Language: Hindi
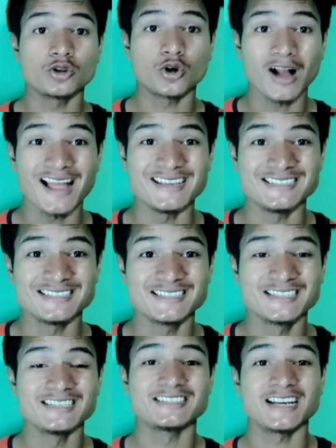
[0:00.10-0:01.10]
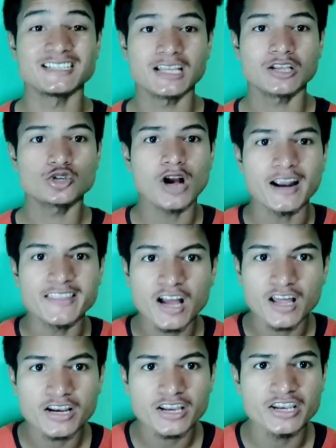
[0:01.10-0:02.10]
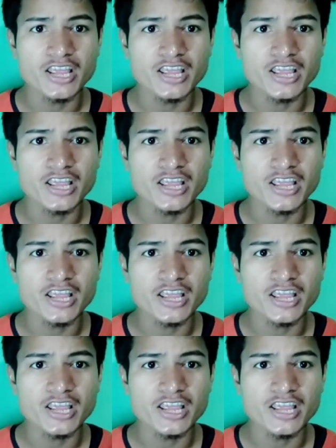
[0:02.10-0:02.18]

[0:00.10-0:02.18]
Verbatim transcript: तो गाइज शहजादा जो कार्तिक आर्यन की